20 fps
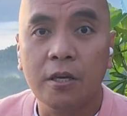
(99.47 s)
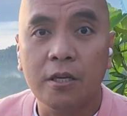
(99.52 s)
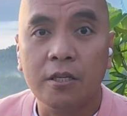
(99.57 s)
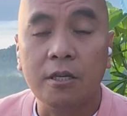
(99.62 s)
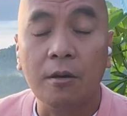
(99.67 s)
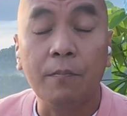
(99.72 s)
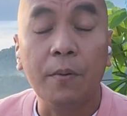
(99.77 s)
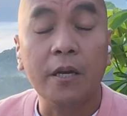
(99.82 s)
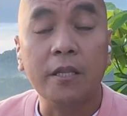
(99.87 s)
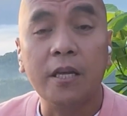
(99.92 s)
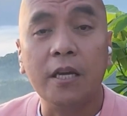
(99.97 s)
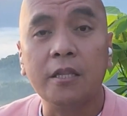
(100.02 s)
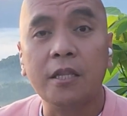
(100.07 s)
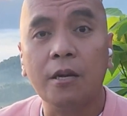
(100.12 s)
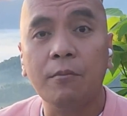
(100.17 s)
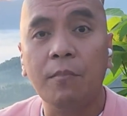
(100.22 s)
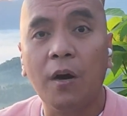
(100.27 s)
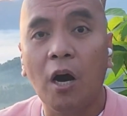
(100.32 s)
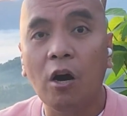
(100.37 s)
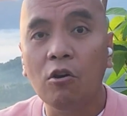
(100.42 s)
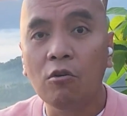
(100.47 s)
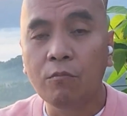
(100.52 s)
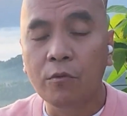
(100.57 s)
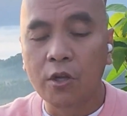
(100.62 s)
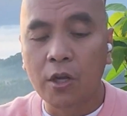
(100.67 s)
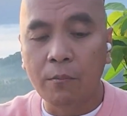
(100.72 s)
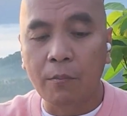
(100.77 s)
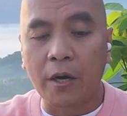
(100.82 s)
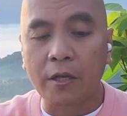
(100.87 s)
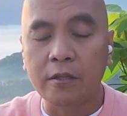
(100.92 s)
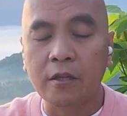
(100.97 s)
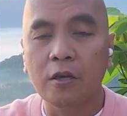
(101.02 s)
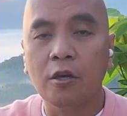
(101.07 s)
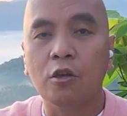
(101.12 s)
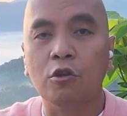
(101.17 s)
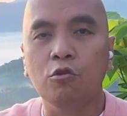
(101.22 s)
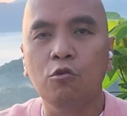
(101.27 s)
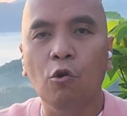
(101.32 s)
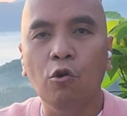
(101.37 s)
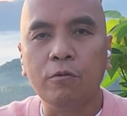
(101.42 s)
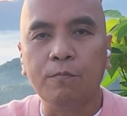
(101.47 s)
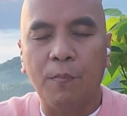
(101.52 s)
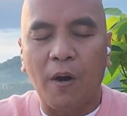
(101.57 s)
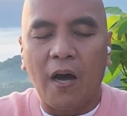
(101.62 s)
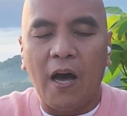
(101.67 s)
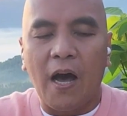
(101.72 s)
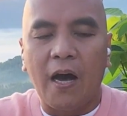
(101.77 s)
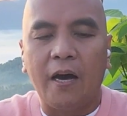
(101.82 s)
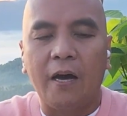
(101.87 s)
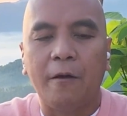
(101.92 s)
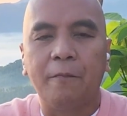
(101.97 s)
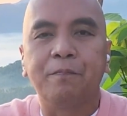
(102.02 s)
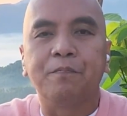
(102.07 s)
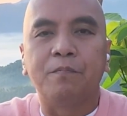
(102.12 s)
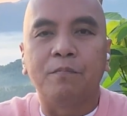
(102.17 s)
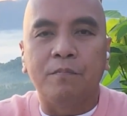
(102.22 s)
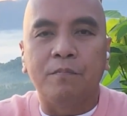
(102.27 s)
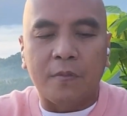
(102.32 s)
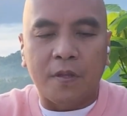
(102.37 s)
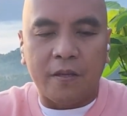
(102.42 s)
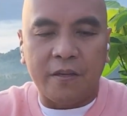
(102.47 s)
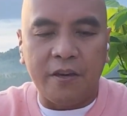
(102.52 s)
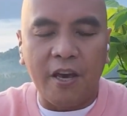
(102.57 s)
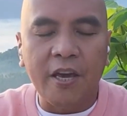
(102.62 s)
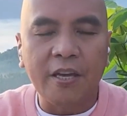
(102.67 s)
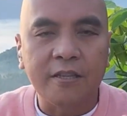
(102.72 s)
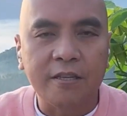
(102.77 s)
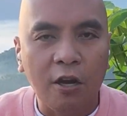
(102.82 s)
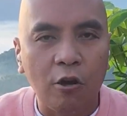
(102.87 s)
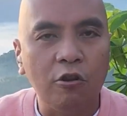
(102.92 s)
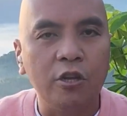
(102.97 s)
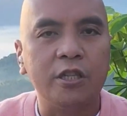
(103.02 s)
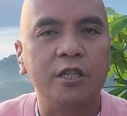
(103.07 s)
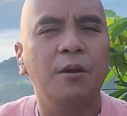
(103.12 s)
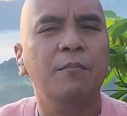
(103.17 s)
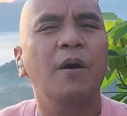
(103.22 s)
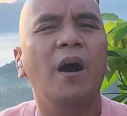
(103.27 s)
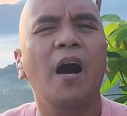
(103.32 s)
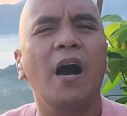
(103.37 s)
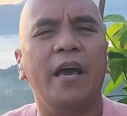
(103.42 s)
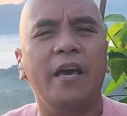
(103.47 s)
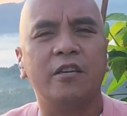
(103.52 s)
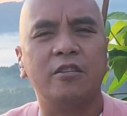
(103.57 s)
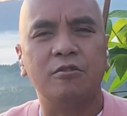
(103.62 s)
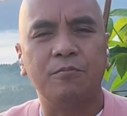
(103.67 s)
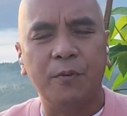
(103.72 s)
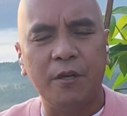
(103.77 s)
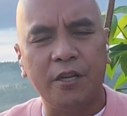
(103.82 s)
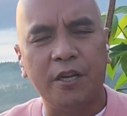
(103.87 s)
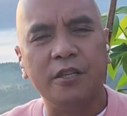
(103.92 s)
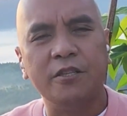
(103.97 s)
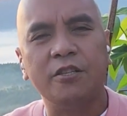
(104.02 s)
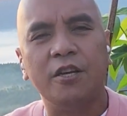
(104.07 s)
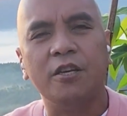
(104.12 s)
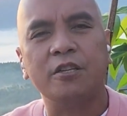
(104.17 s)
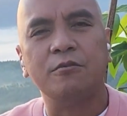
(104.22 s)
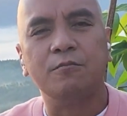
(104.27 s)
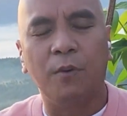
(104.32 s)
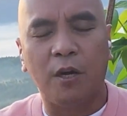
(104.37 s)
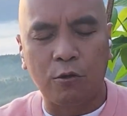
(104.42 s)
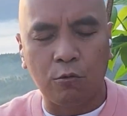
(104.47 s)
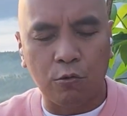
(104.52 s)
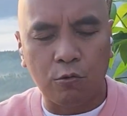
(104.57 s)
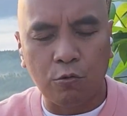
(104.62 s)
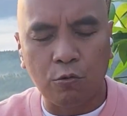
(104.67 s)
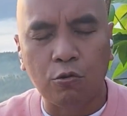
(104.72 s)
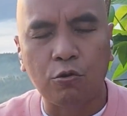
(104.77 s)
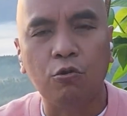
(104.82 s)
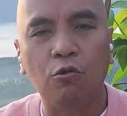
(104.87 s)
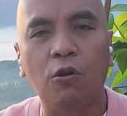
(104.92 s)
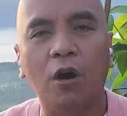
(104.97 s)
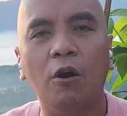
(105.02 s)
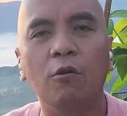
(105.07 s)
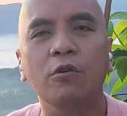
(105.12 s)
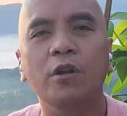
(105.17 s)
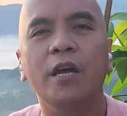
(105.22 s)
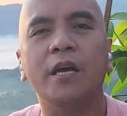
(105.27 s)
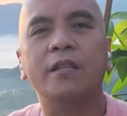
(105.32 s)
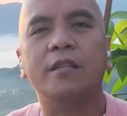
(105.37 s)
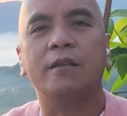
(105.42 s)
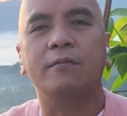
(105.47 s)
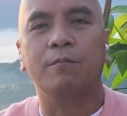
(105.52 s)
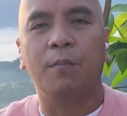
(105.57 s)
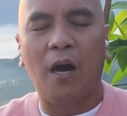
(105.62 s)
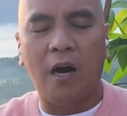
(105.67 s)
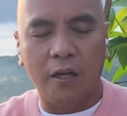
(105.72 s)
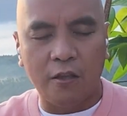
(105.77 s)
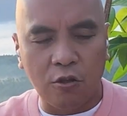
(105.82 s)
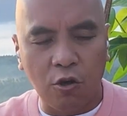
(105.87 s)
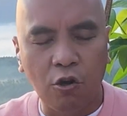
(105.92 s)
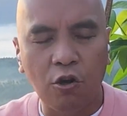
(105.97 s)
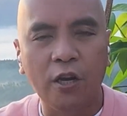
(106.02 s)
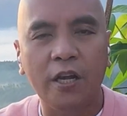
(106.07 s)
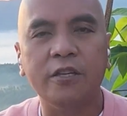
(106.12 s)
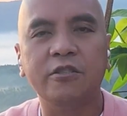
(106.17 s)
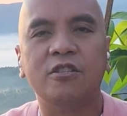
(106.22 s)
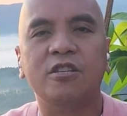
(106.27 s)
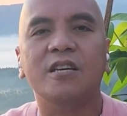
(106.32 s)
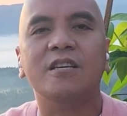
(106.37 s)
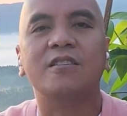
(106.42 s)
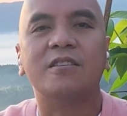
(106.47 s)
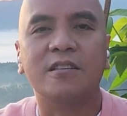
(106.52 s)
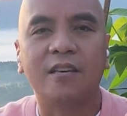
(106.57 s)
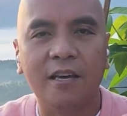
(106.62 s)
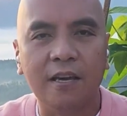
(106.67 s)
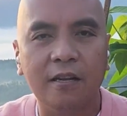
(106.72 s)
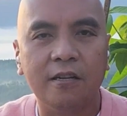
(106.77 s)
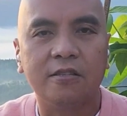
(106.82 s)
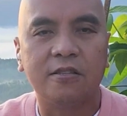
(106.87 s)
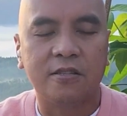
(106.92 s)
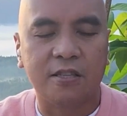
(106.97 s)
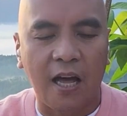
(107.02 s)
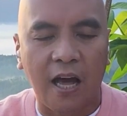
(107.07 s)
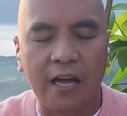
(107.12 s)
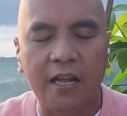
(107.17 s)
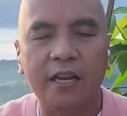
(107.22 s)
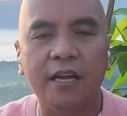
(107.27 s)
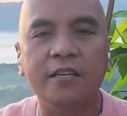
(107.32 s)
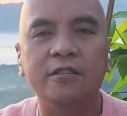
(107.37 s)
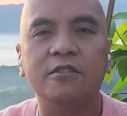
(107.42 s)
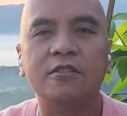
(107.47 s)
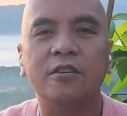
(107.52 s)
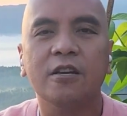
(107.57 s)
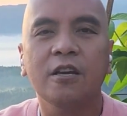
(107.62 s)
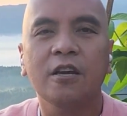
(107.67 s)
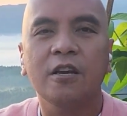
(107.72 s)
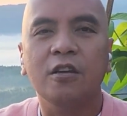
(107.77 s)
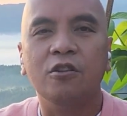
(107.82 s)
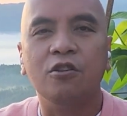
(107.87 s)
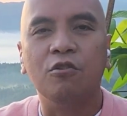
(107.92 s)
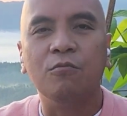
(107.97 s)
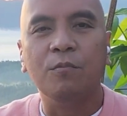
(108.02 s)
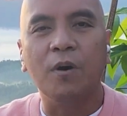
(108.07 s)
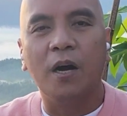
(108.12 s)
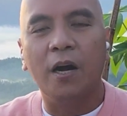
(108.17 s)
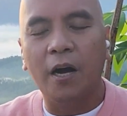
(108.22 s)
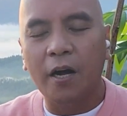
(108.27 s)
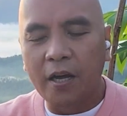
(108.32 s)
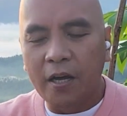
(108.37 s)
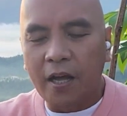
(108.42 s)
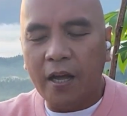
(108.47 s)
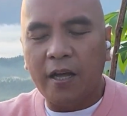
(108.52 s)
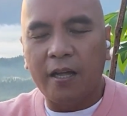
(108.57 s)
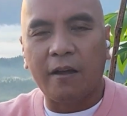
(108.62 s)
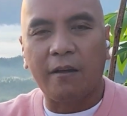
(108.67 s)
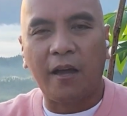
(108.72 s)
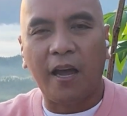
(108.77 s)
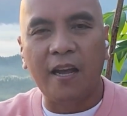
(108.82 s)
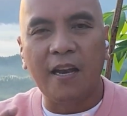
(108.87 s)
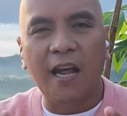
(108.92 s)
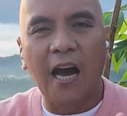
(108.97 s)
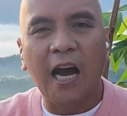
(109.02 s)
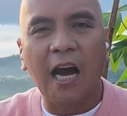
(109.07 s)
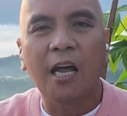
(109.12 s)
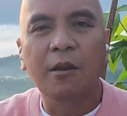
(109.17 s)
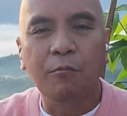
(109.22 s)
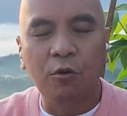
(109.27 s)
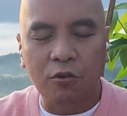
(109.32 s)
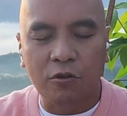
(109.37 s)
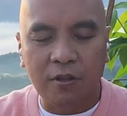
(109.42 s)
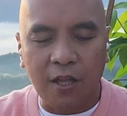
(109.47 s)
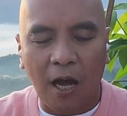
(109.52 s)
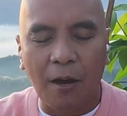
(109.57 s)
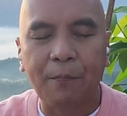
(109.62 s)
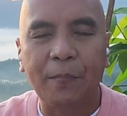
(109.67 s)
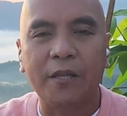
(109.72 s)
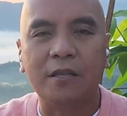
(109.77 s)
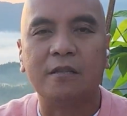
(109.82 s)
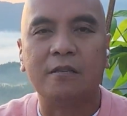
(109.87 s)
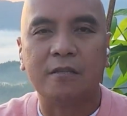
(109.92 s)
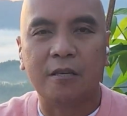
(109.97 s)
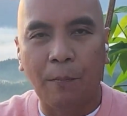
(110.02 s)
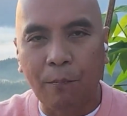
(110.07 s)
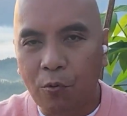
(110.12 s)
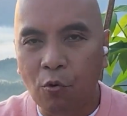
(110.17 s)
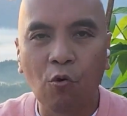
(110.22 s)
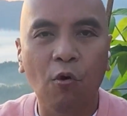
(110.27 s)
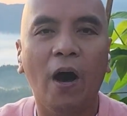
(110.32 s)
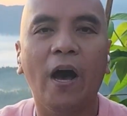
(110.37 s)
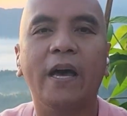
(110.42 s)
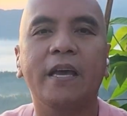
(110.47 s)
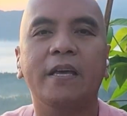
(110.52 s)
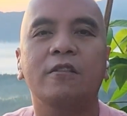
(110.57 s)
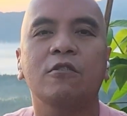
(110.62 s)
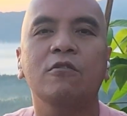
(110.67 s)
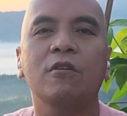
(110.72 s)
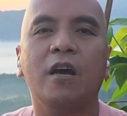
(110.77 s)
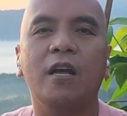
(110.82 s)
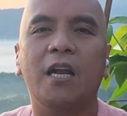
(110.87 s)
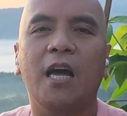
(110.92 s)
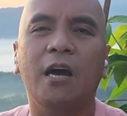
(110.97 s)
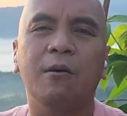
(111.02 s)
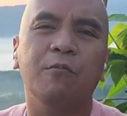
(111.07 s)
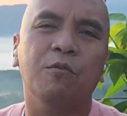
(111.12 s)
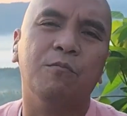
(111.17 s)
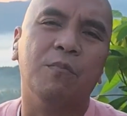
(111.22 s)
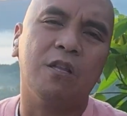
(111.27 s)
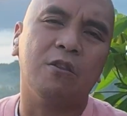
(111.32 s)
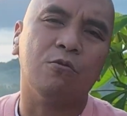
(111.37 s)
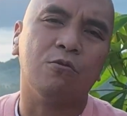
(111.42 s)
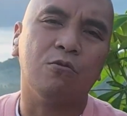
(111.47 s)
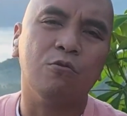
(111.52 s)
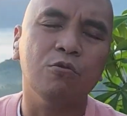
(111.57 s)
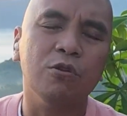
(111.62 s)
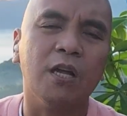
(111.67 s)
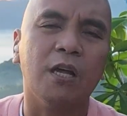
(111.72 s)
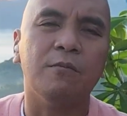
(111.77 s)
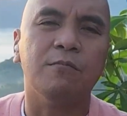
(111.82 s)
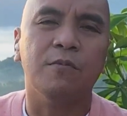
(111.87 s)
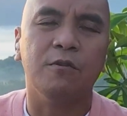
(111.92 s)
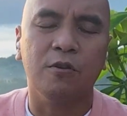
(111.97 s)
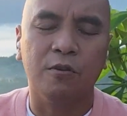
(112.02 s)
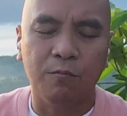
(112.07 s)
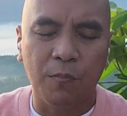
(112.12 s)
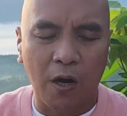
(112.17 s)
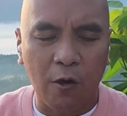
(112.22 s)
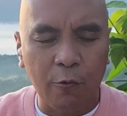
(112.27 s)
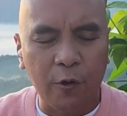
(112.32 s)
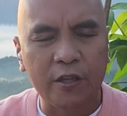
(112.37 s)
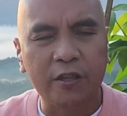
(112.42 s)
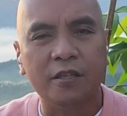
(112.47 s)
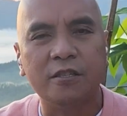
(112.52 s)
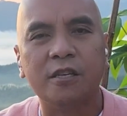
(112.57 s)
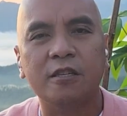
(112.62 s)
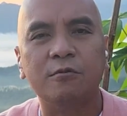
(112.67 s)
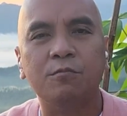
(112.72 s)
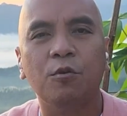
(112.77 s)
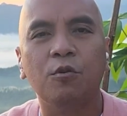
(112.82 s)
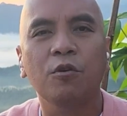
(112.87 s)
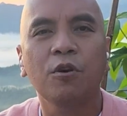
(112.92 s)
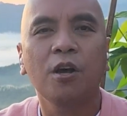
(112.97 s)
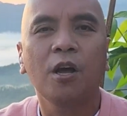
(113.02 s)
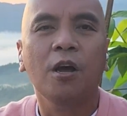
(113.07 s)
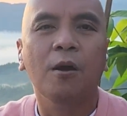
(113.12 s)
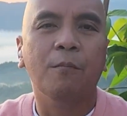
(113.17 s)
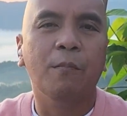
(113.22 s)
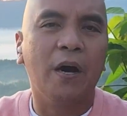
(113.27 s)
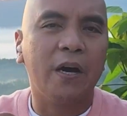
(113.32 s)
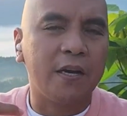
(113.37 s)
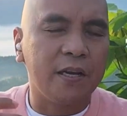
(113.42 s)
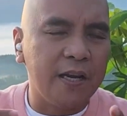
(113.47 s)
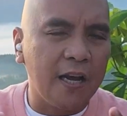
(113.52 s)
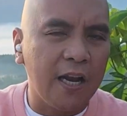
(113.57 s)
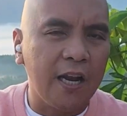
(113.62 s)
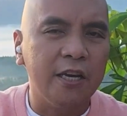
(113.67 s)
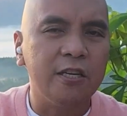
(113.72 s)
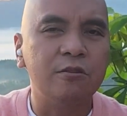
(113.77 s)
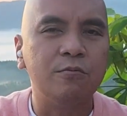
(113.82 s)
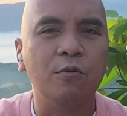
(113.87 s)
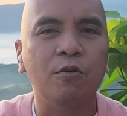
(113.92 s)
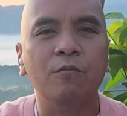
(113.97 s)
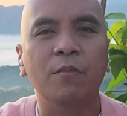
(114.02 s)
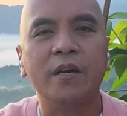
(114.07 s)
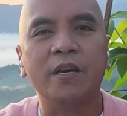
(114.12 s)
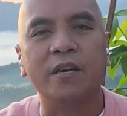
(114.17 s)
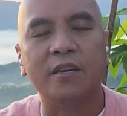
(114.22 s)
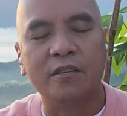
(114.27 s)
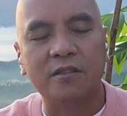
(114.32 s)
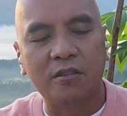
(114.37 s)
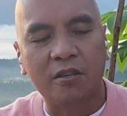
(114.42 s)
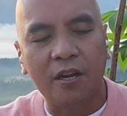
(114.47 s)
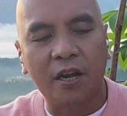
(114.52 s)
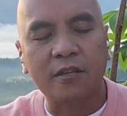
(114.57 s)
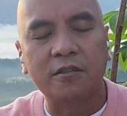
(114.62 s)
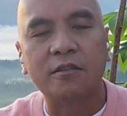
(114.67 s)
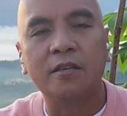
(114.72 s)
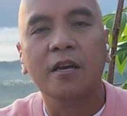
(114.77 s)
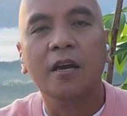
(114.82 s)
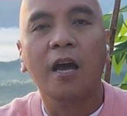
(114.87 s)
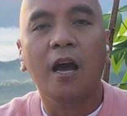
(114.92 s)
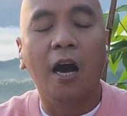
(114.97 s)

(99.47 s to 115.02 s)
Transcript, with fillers: Sa pagtatrabaho mo naman, doon makaka gain ka ulit ng mga experiences, matututo ka ulit, mga knowledge, skills, talents, no, mga kailangan mong dapat sa buhay, no? Kailangan mong matutunan yung mga weaknesses mo, ma-realize mo, maging strengths.